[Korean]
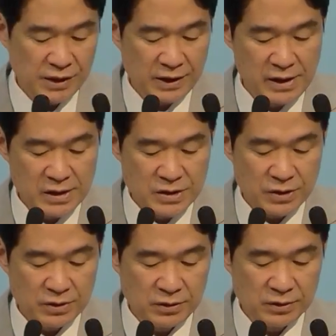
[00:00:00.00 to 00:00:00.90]

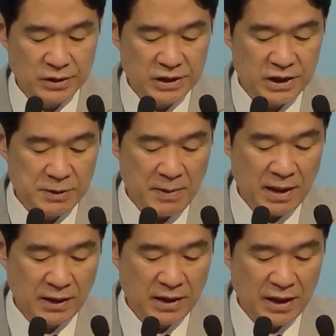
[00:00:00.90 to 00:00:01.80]
1절은
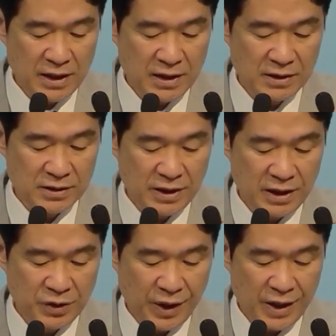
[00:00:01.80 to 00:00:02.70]
이방
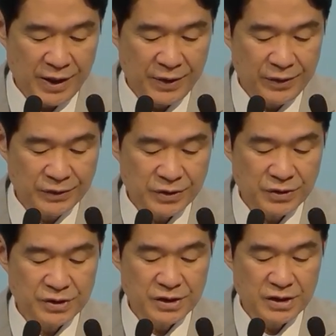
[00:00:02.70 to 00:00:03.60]
나라들에 대하여
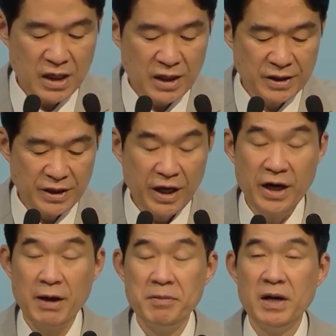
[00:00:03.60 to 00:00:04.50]
선지자
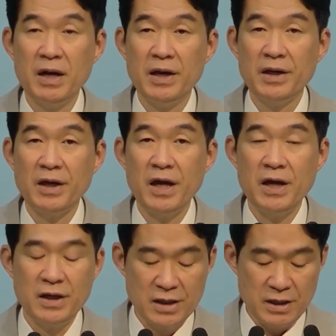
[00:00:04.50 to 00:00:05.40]

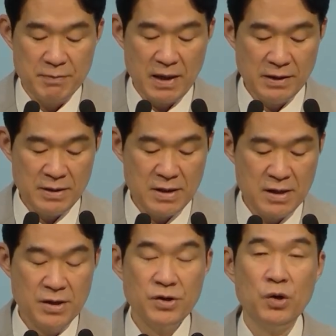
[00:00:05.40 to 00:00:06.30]
예레미야에게 임한
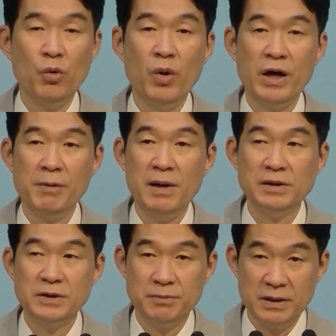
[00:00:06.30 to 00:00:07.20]
여호와의
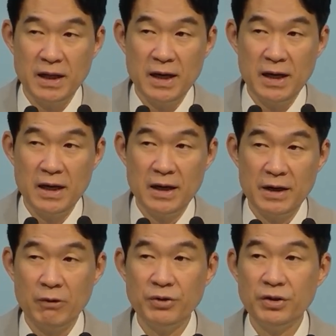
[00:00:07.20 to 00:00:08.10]

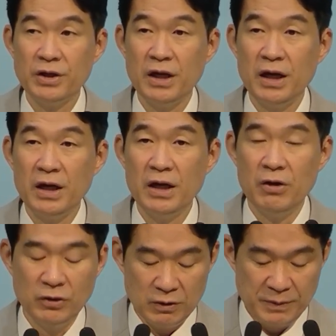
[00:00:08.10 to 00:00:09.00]
말씀이다라고 이렇게
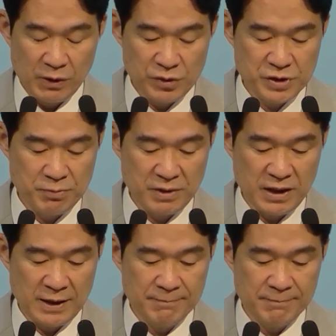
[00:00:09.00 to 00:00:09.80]
언급되고 있습니다.